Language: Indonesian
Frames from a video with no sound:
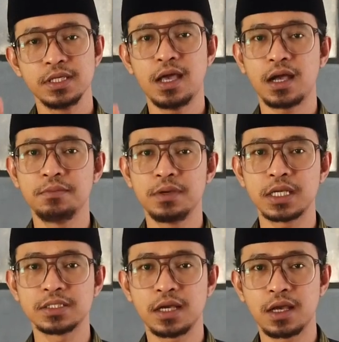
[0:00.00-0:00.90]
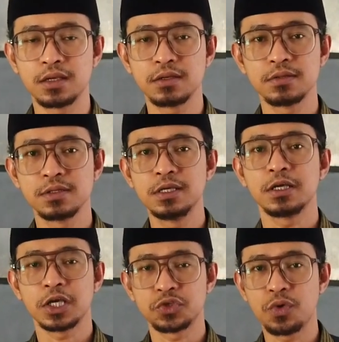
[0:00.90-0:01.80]
tidak akan mengerjakan
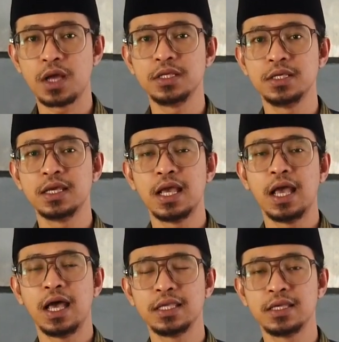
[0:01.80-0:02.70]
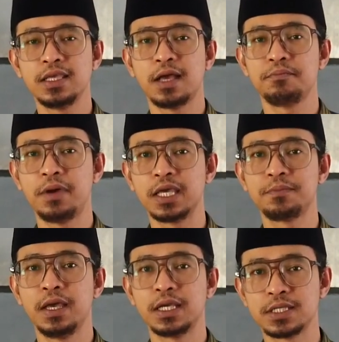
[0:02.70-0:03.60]
kecuali hanya yang
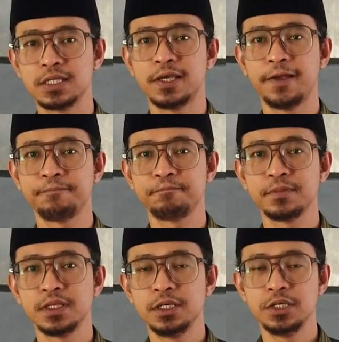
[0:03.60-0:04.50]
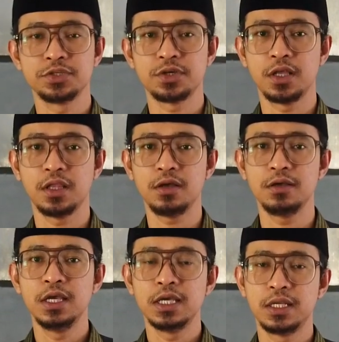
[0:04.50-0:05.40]
baik-baik saja. Insya
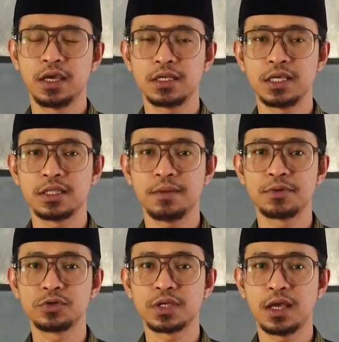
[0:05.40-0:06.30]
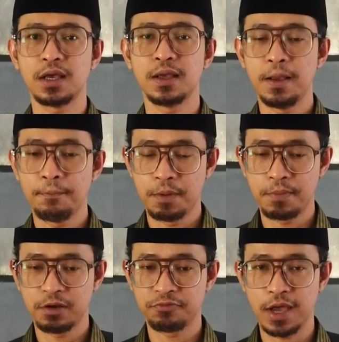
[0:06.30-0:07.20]
Allah dengan kita berusaha
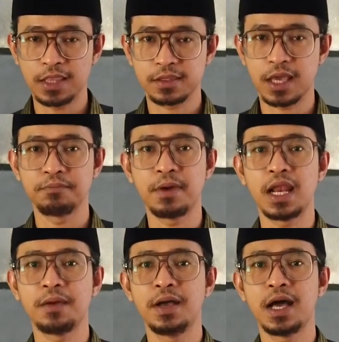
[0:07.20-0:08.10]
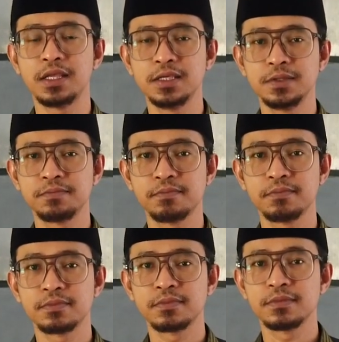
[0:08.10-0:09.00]
memanfaatkan malam hari.
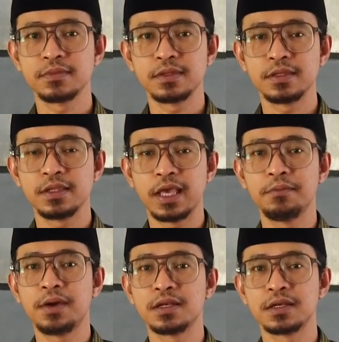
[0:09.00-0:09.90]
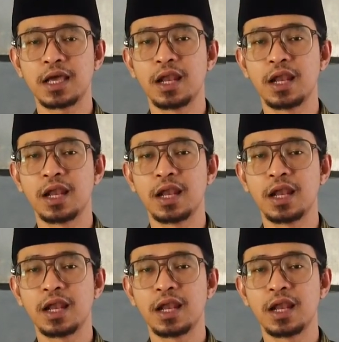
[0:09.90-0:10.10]
Eman,